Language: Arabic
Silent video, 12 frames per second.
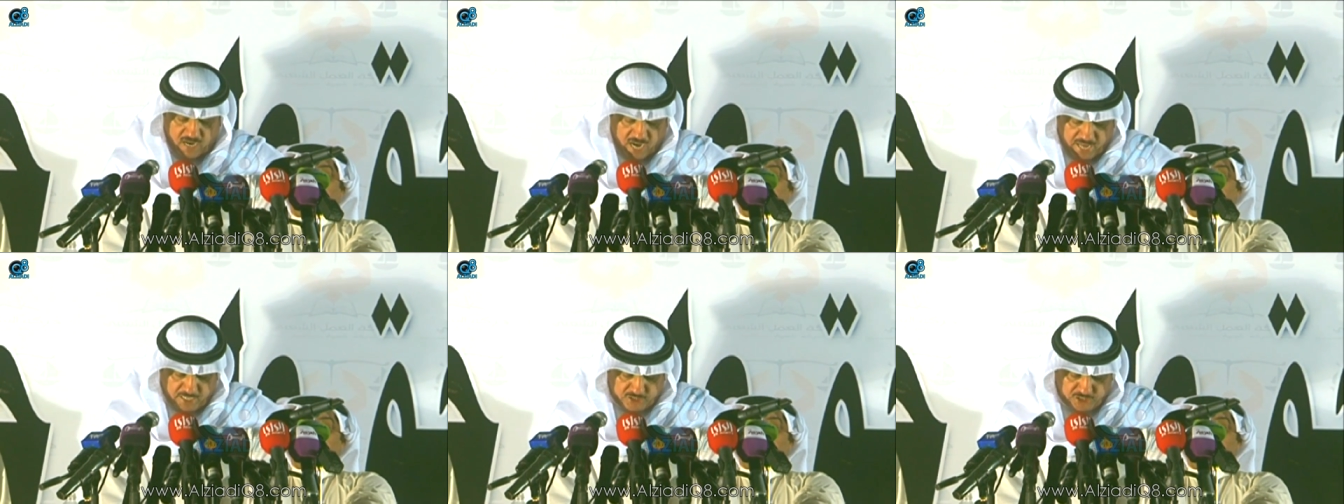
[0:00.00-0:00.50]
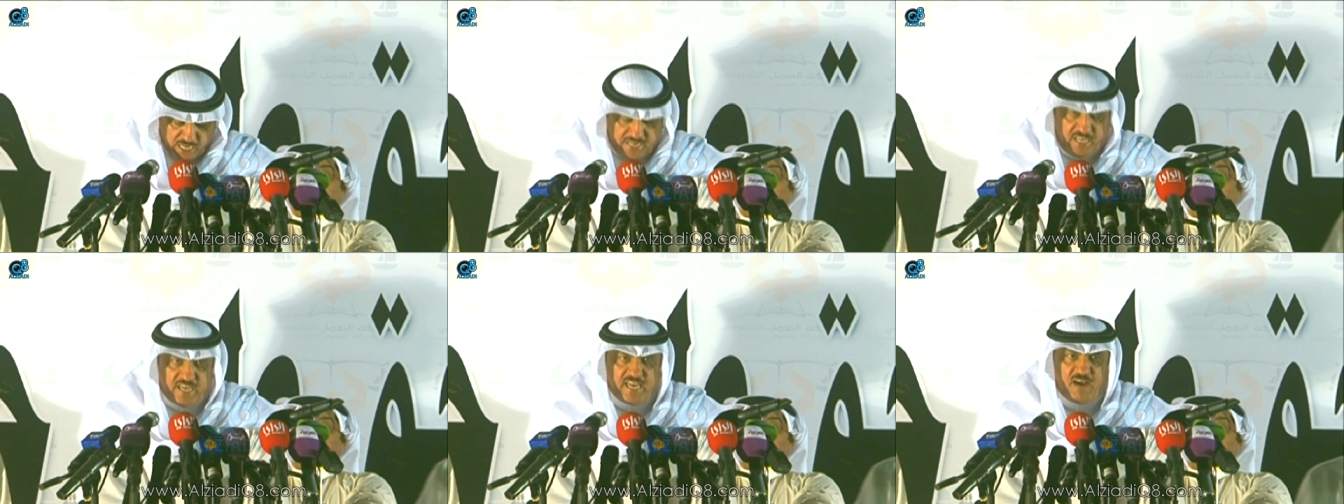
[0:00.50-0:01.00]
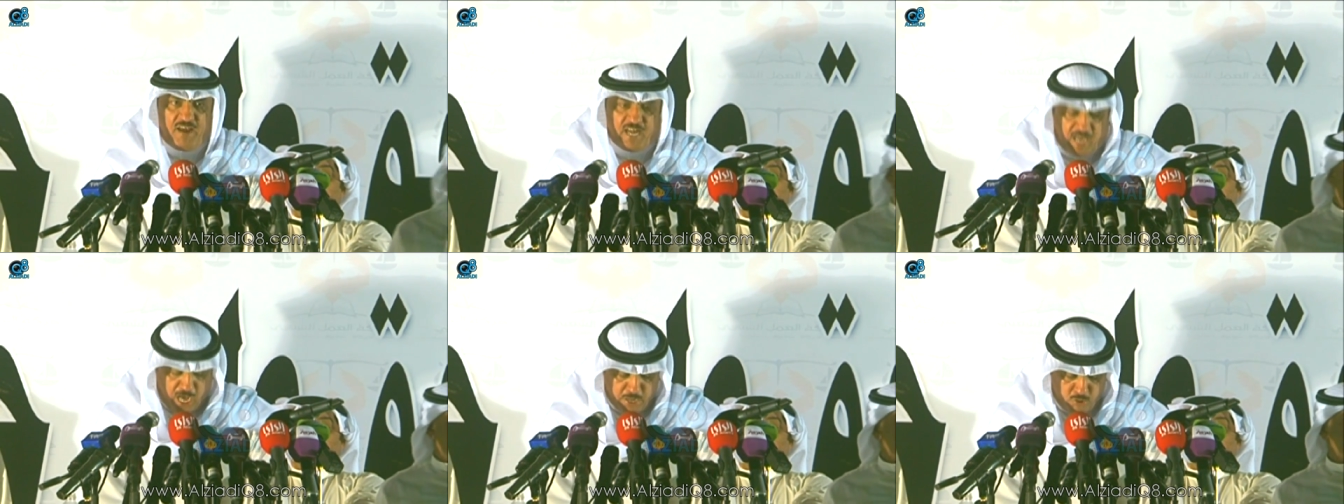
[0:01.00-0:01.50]
عن الشرعية
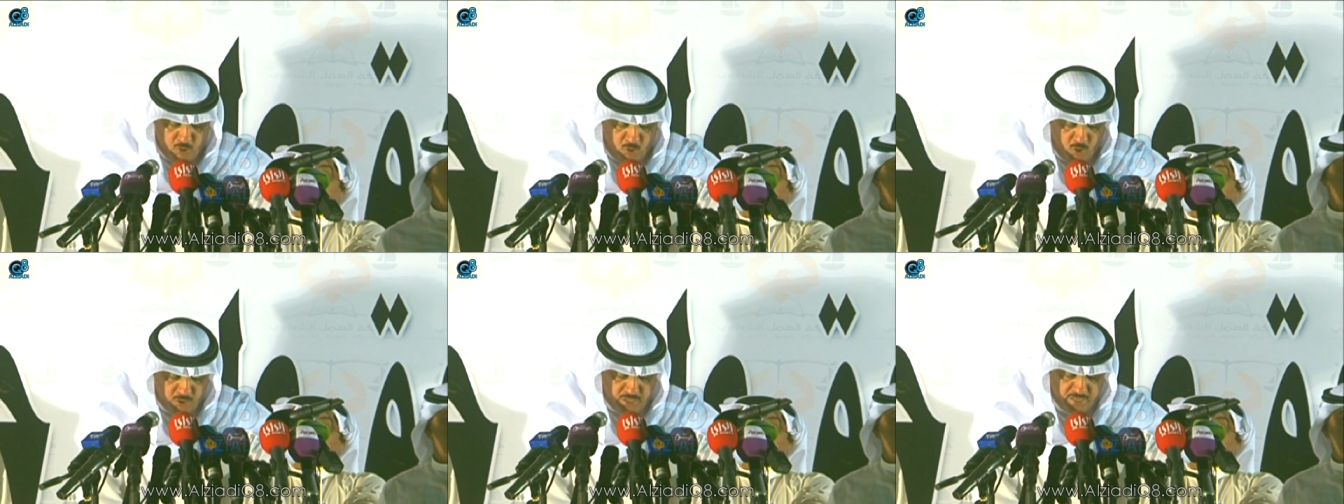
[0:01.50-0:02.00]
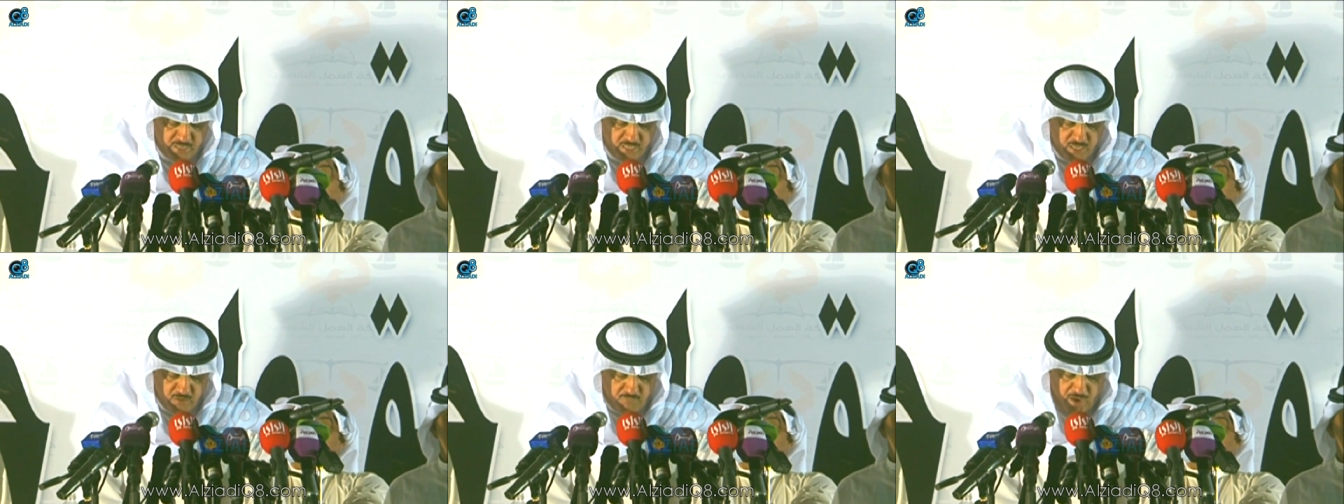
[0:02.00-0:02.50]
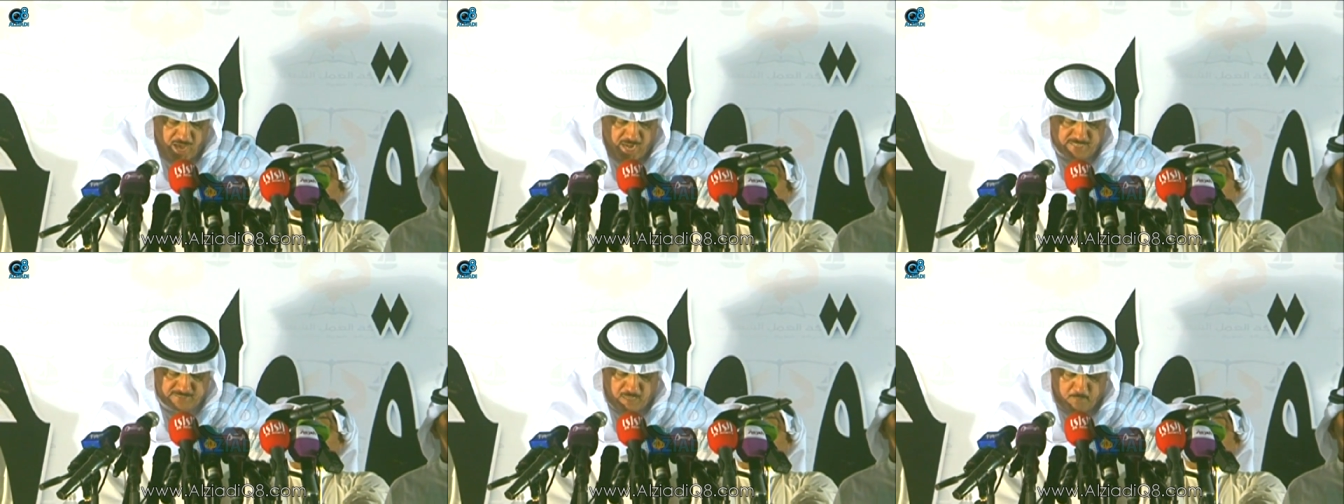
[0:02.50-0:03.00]
والقانون
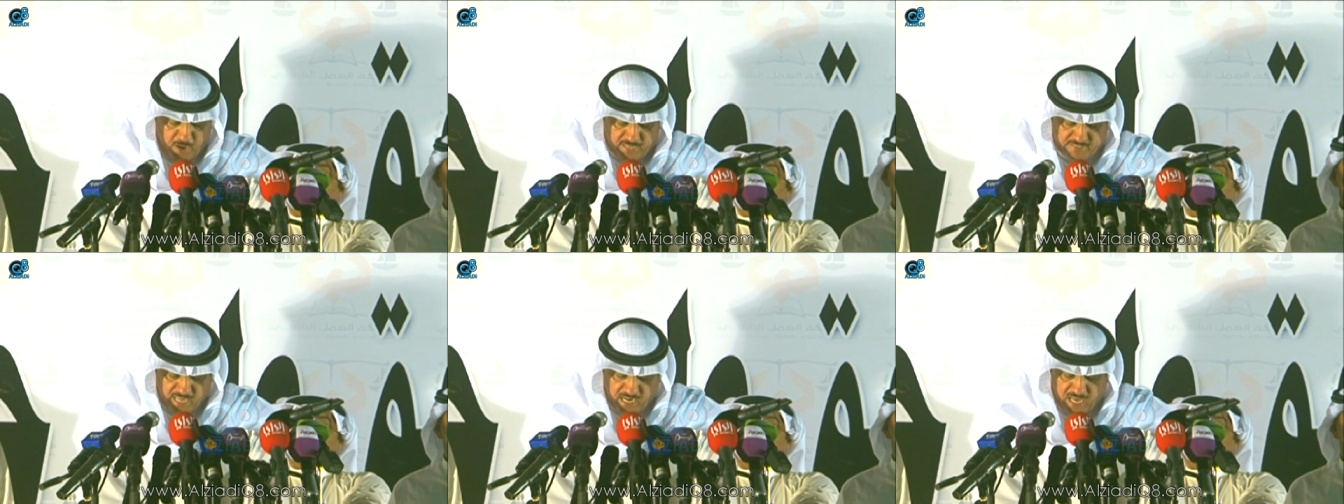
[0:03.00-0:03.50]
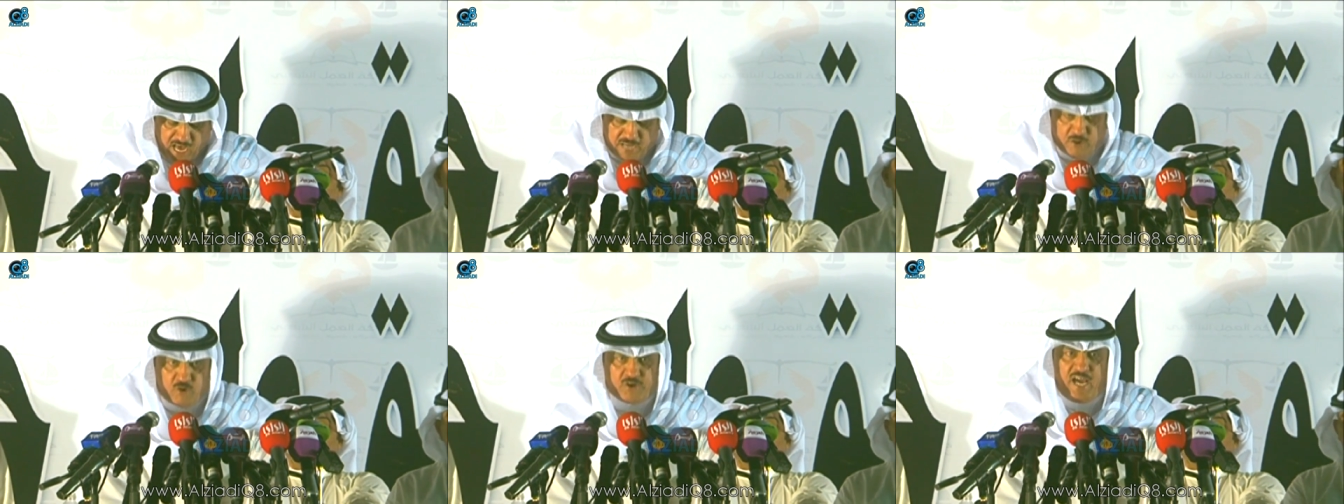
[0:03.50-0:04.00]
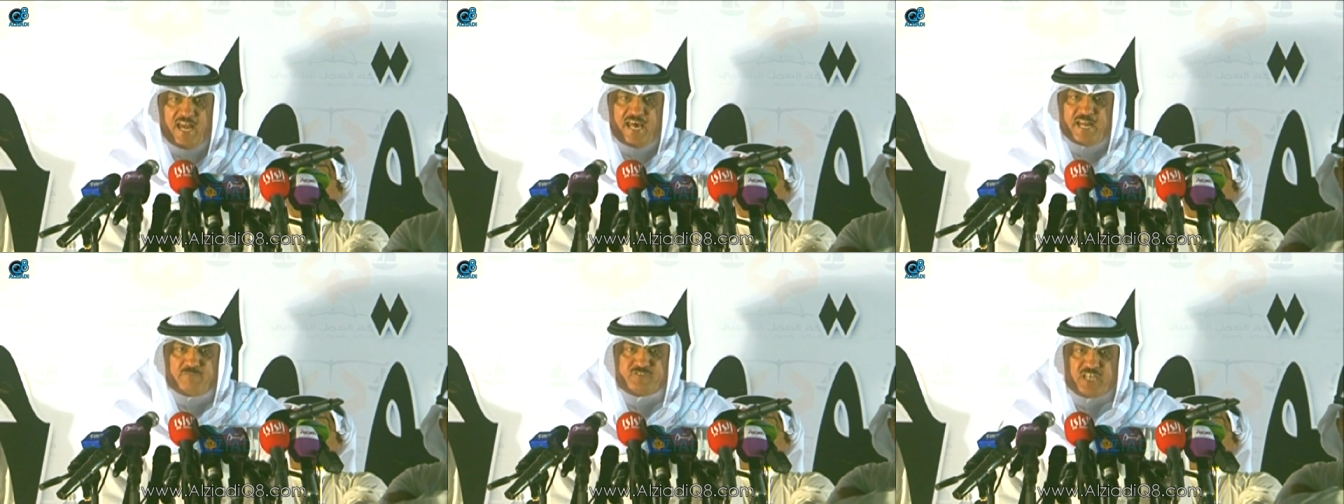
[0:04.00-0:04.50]
فهل طبقت القانون
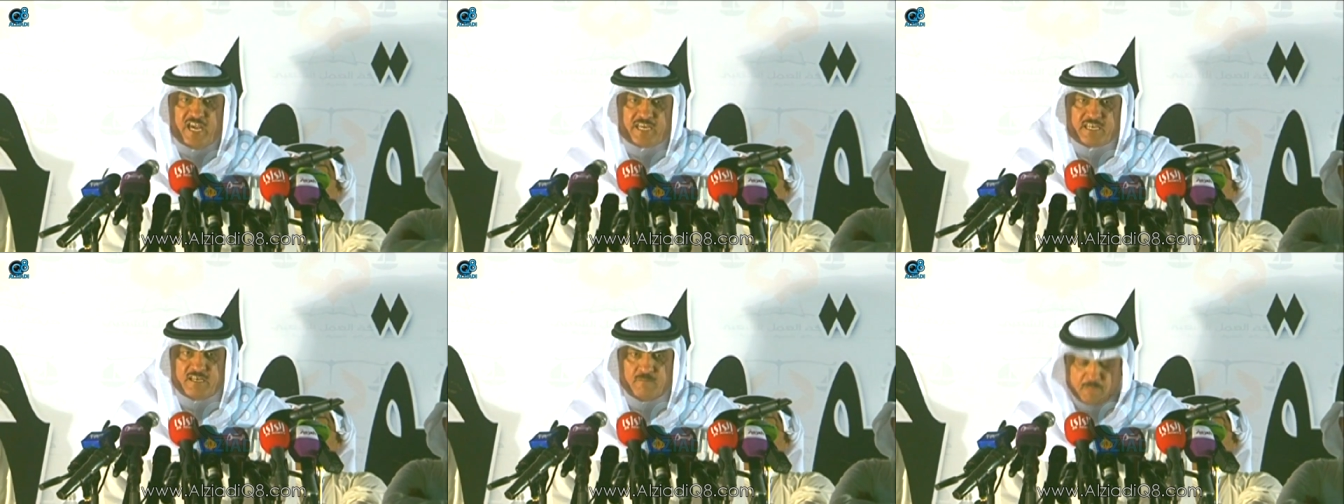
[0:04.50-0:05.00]
على نفسك